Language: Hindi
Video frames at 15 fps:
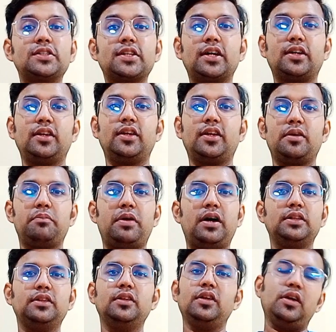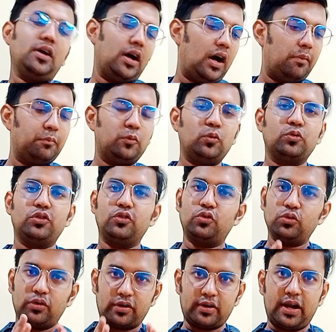वॉश करने के बाद आपको
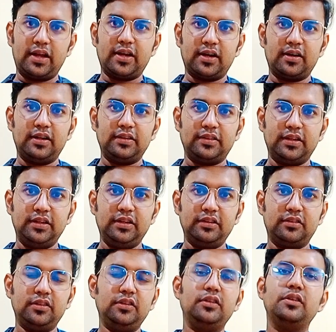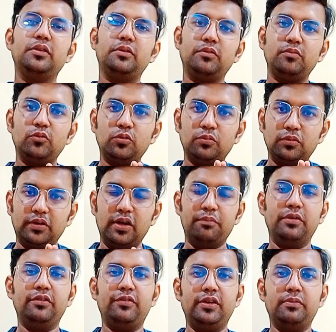उसे ट्राई करना है तरीके से
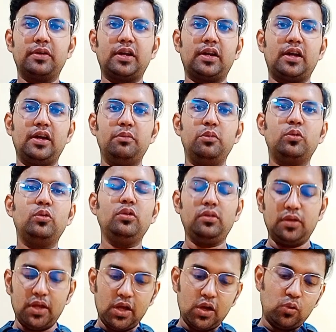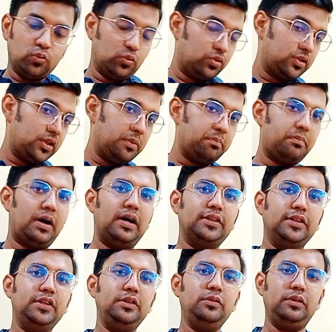डेबरी फ्री बनाना है बिल्कुल उसके
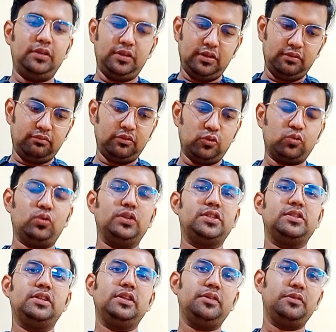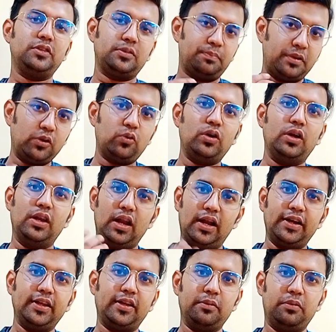बाद ही उसको अच्छे से स्प्रे को
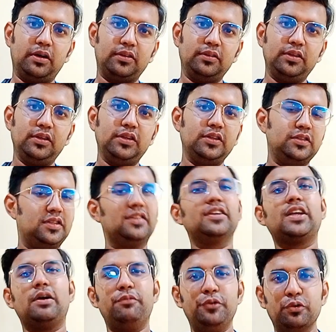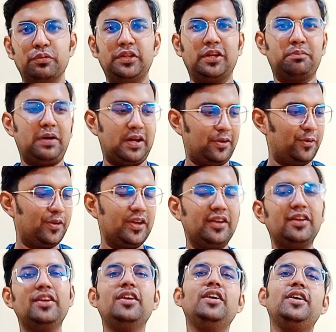हिलाने के बाद जैसे कि आप वीडियो में देख पा रहे
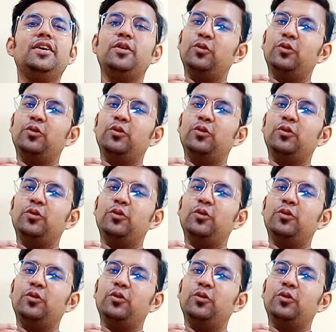होगे